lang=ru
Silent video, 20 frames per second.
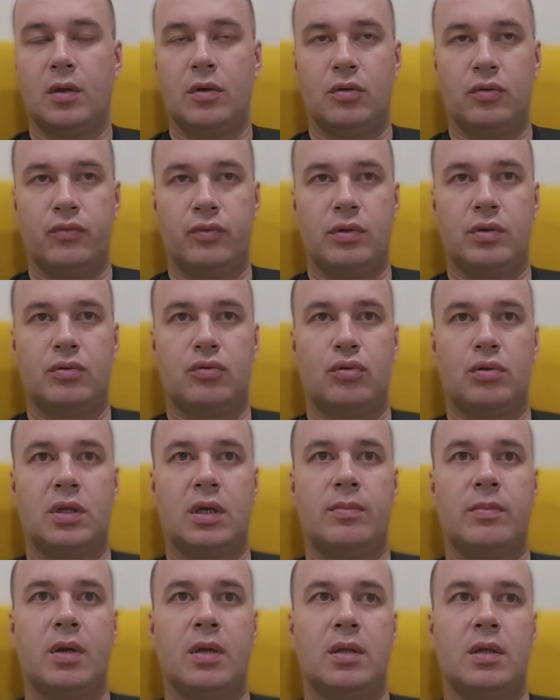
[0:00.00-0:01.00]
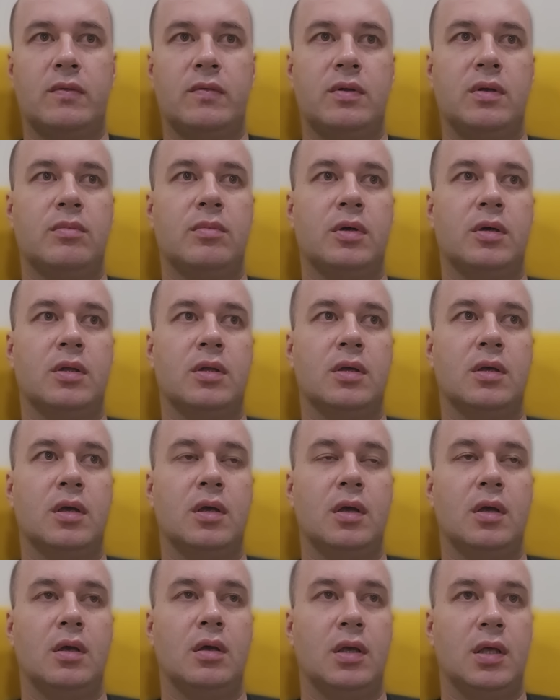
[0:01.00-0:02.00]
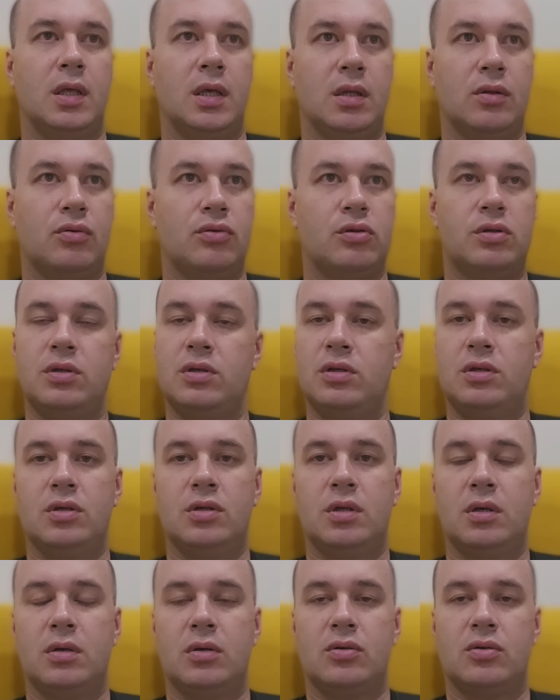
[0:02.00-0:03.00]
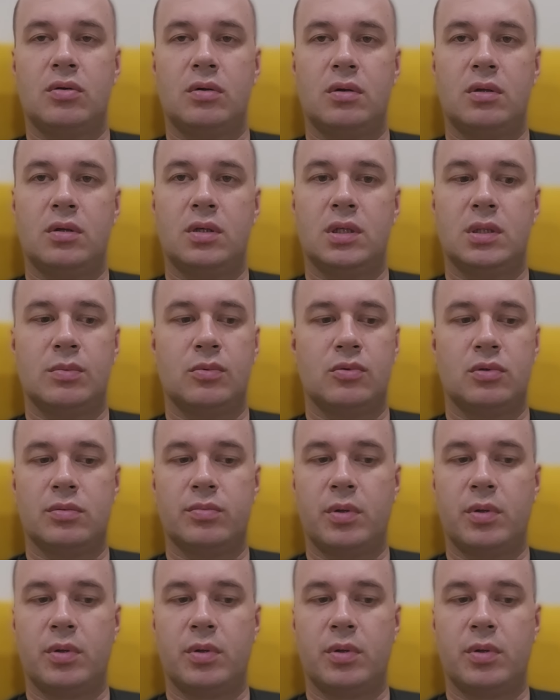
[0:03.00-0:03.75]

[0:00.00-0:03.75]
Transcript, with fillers: ну, вот кто-то обратил внимание. Я тоже не считаю, что артистам нужно